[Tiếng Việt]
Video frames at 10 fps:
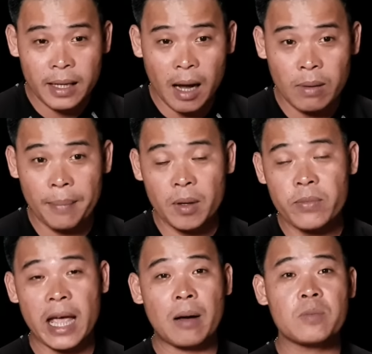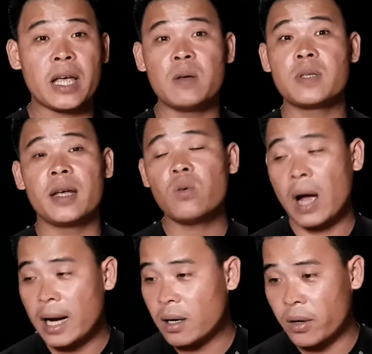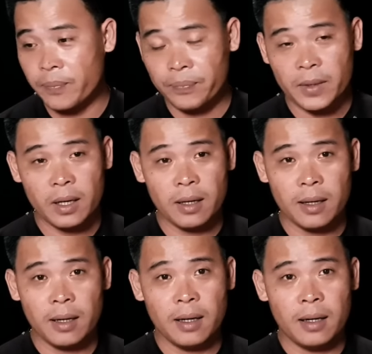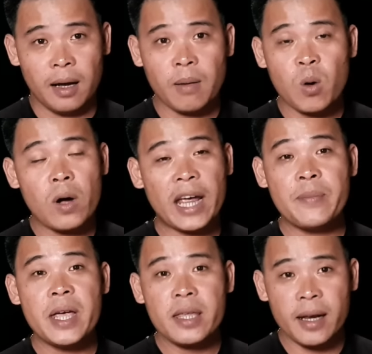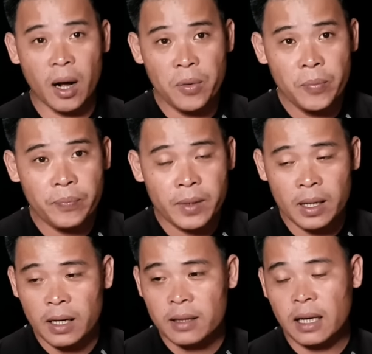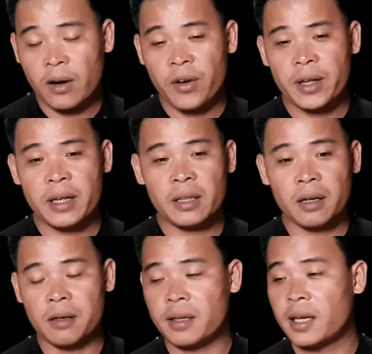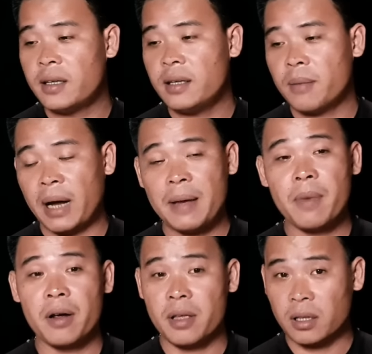ông nằm trong giạc ông say ông xỉn quá rồi ông đâu có hay biết gì đâu ta nói từ 9 giờ mấy 10 giờ